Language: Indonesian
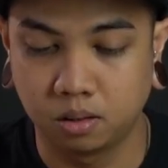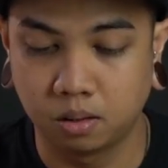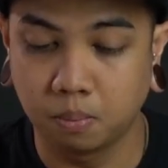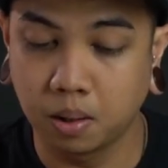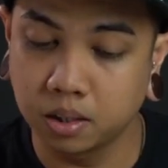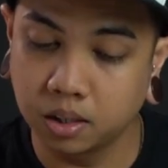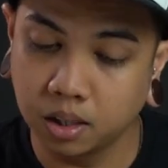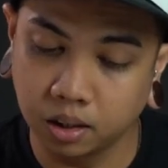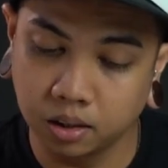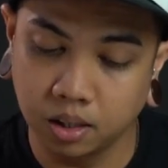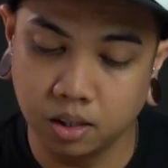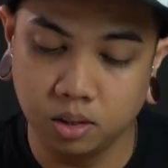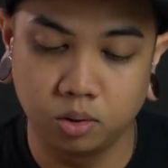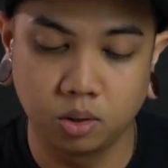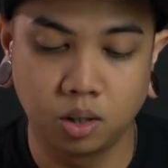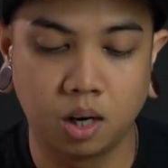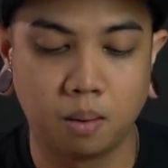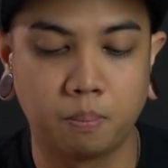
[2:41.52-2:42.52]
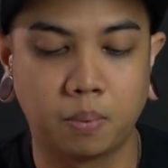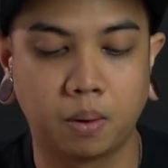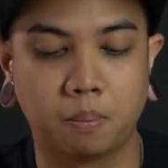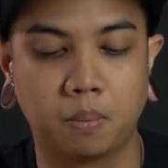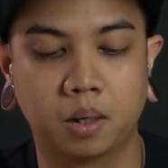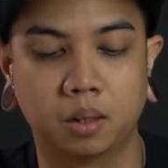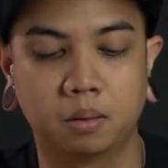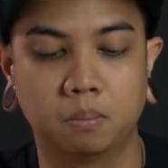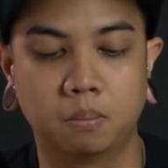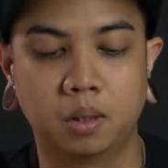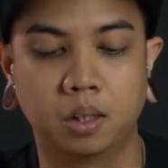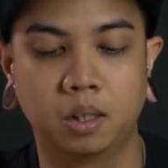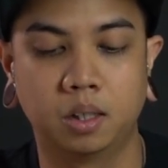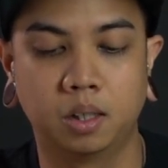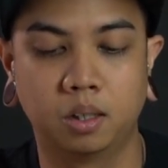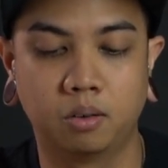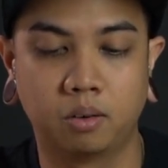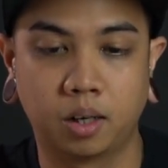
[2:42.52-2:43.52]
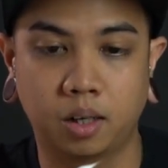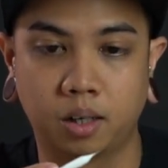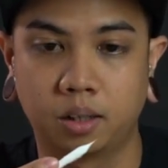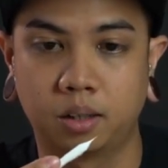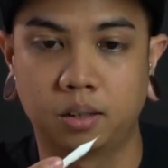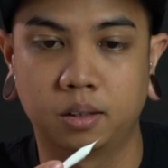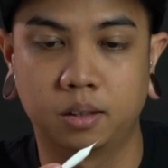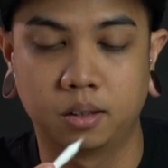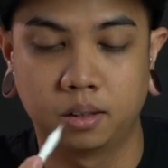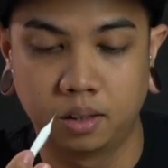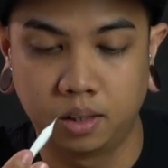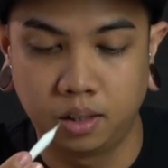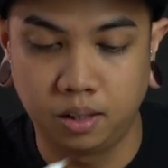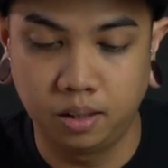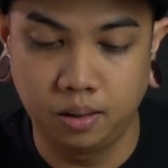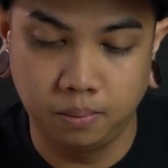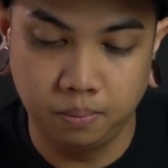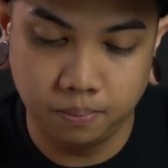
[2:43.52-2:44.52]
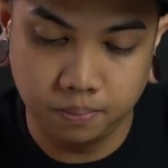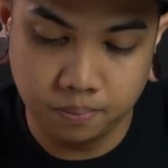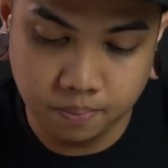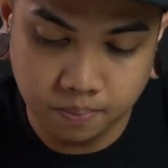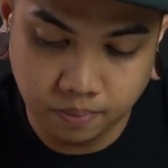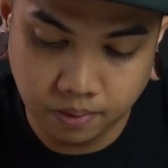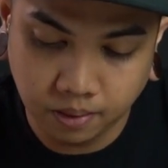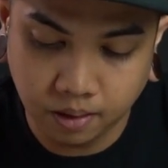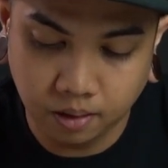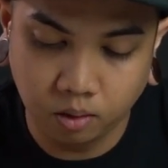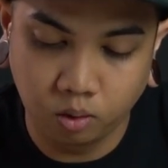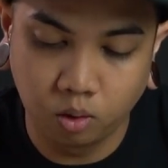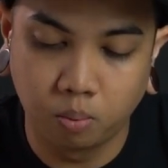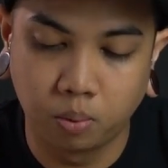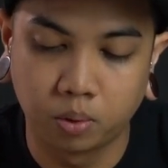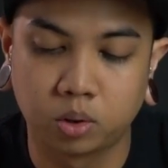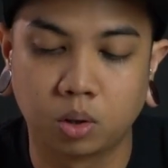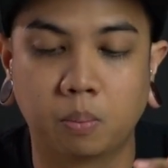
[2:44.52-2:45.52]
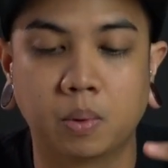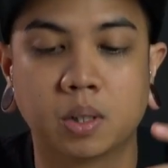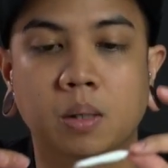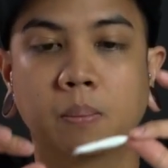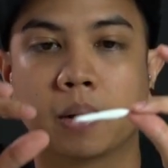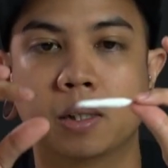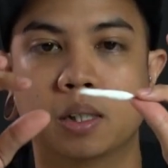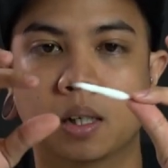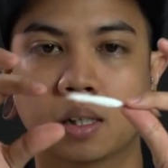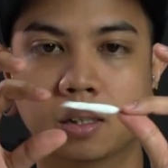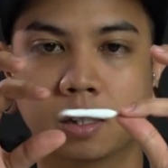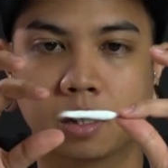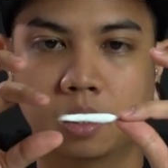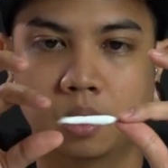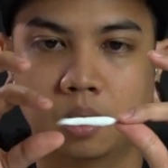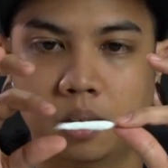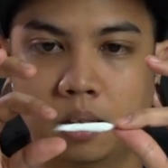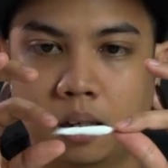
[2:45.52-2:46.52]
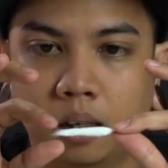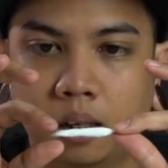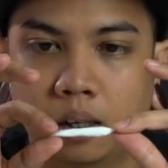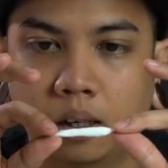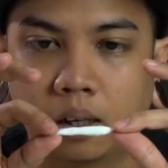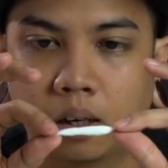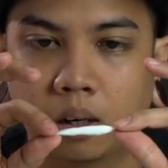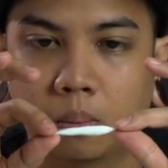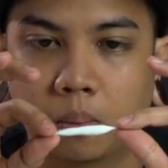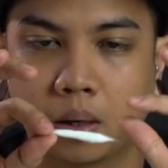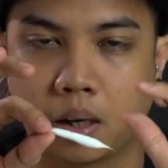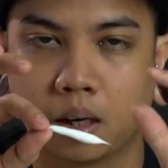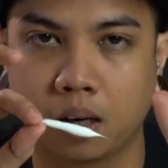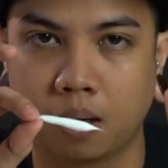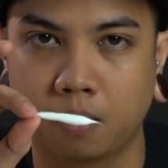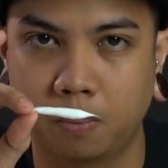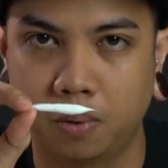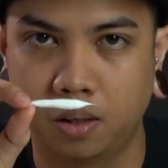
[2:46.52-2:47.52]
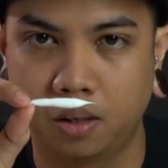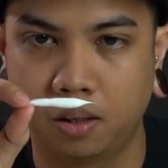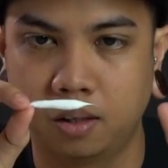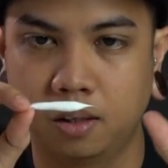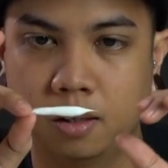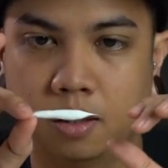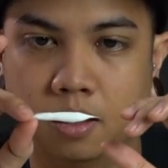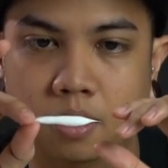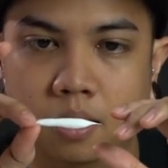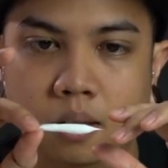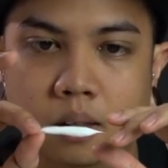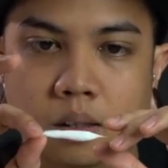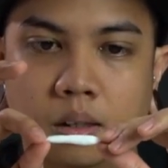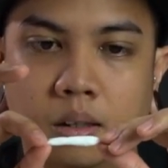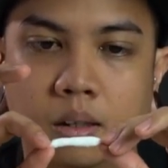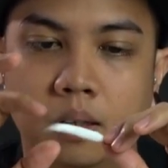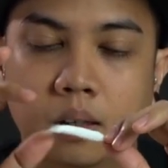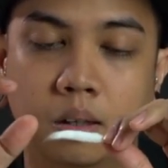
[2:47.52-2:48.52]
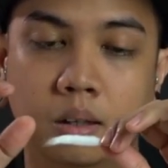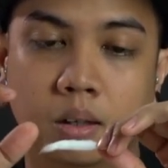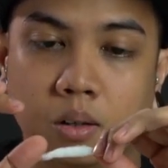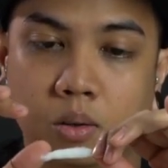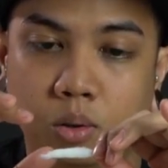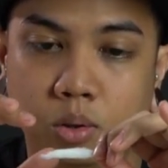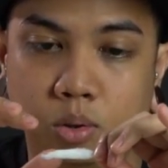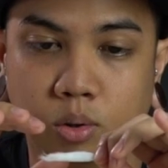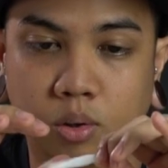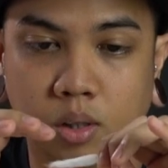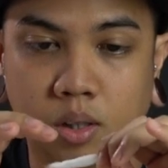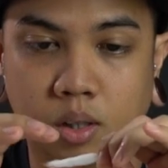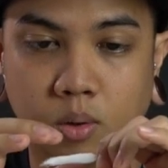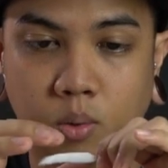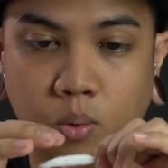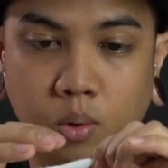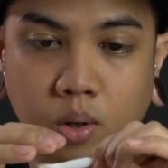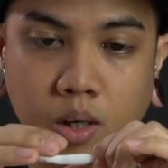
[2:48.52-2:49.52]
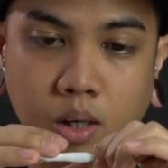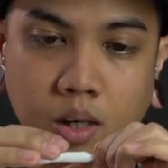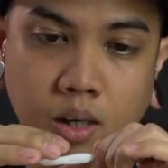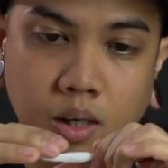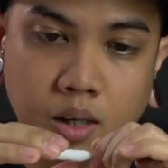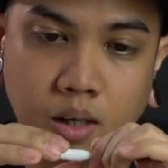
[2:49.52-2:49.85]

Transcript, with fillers: masangnya juga gampang banget bagian doang ini gue potong biasanya panjang segini kalau pakai kami ujungnya gua